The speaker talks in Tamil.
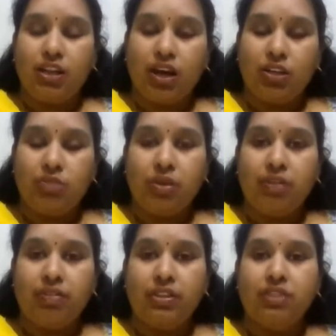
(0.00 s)
ஆறுமே
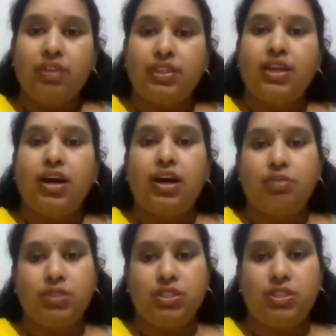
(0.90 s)
வந்து வத்த
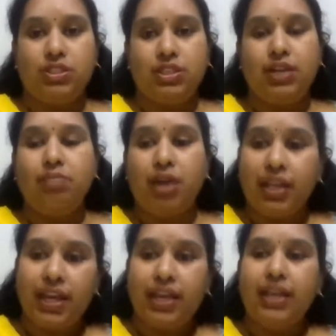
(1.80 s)
ஆரம்பிச்சிருச்சு ஏன்னா
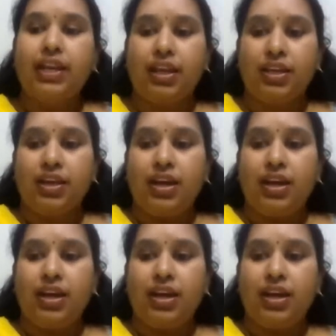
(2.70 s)
மழையே இல்லை